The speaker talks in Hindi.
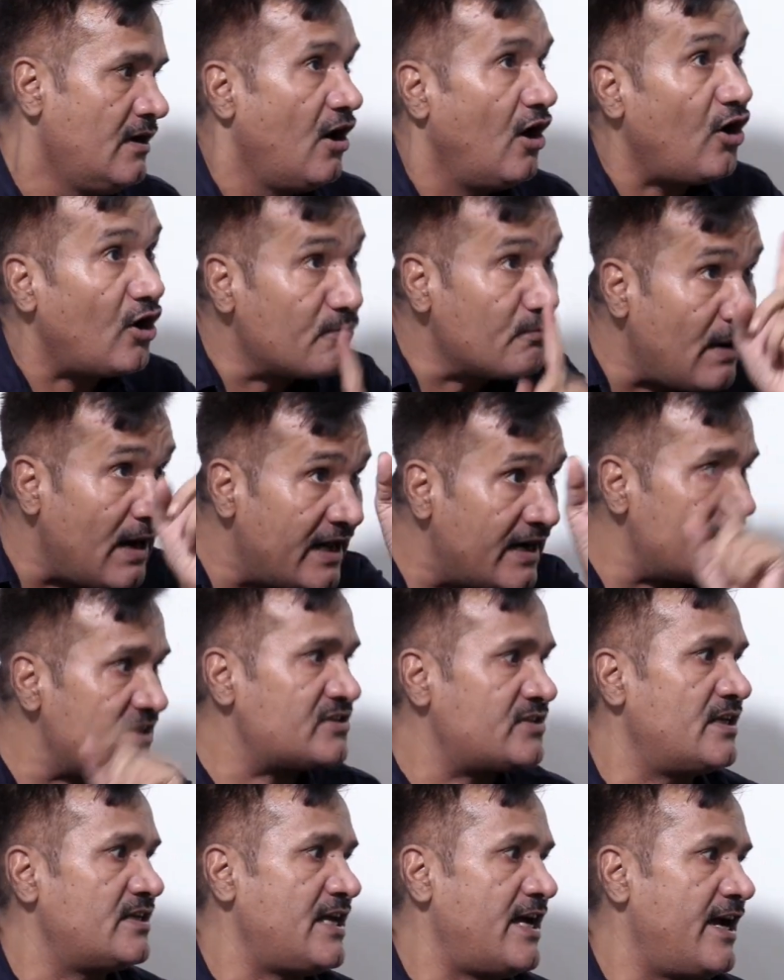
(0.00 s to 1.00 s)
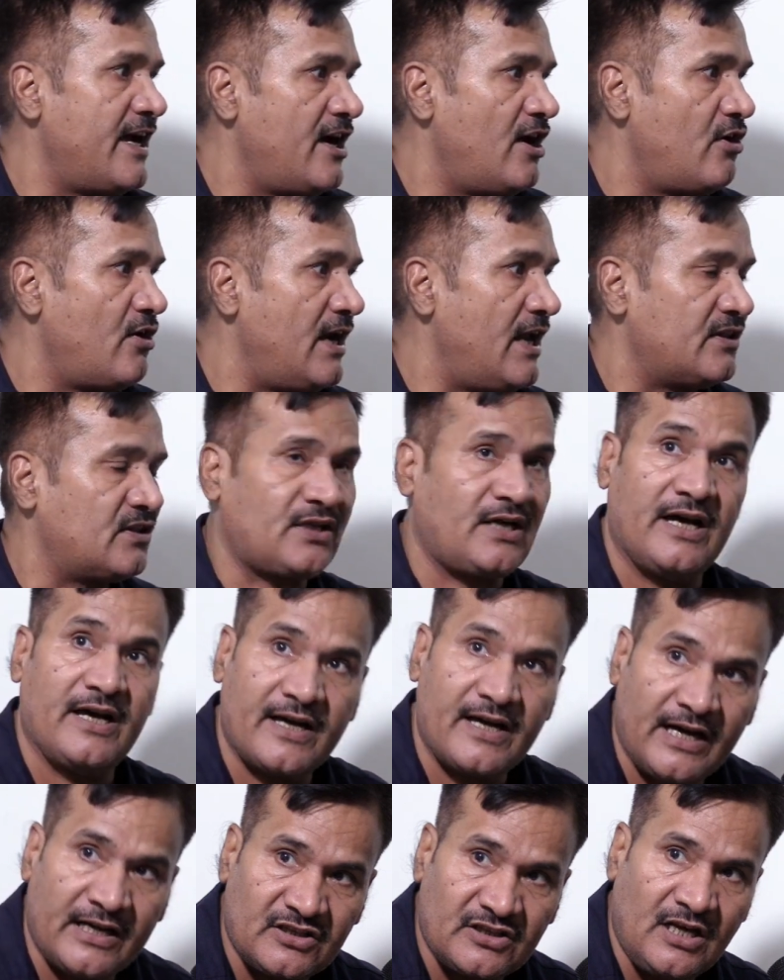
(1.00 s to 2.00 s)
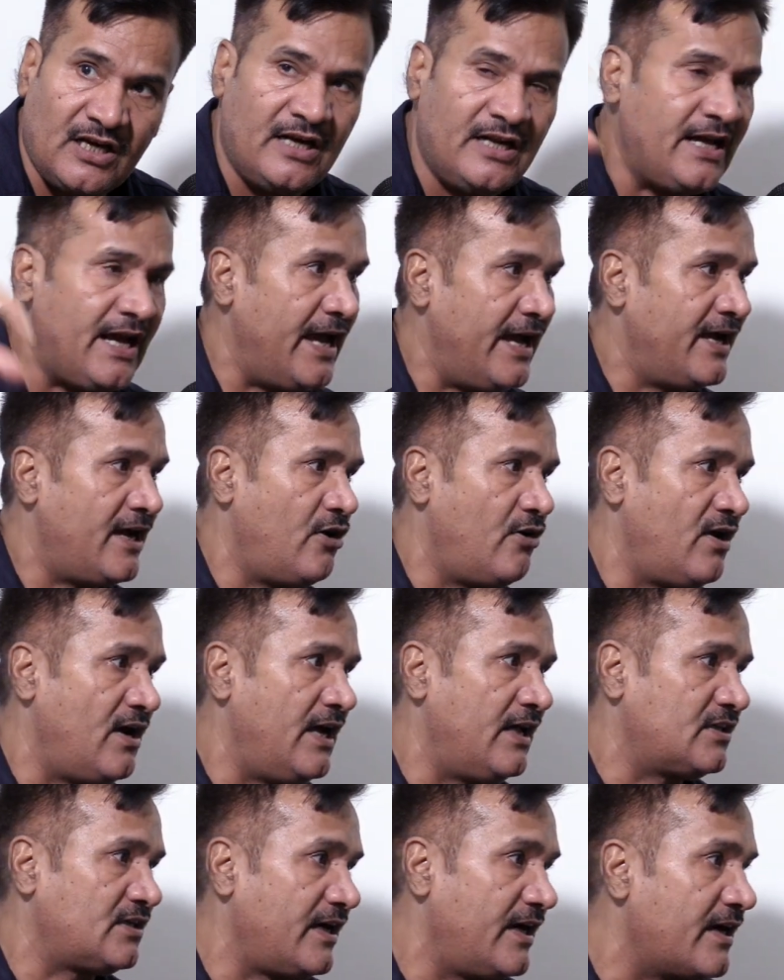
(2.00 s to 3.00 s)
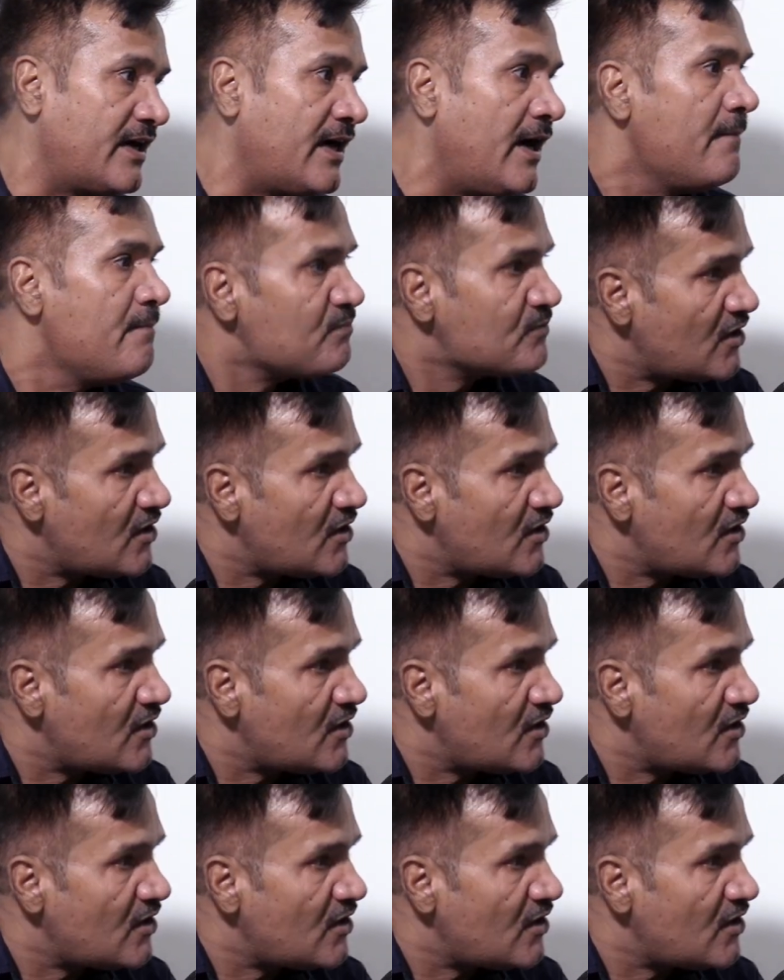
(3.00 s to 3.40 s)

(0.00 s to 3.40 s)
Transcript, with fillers: और महाराष्ट्र जाएगा और लात खाएगा दिल्ली आएगा और लात खाएगा